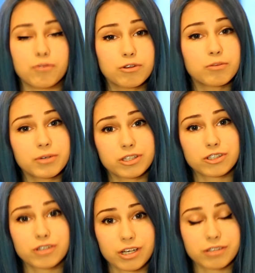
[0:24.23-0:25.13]
Вы думаете,
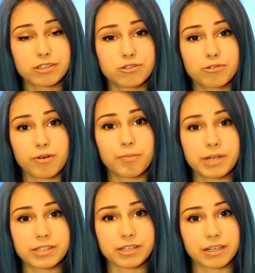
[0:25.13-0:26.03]
что я сижу к вам
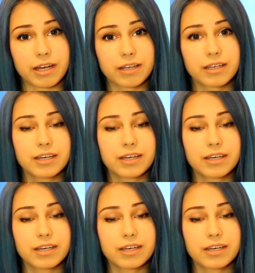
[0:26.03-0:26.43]
близко, да?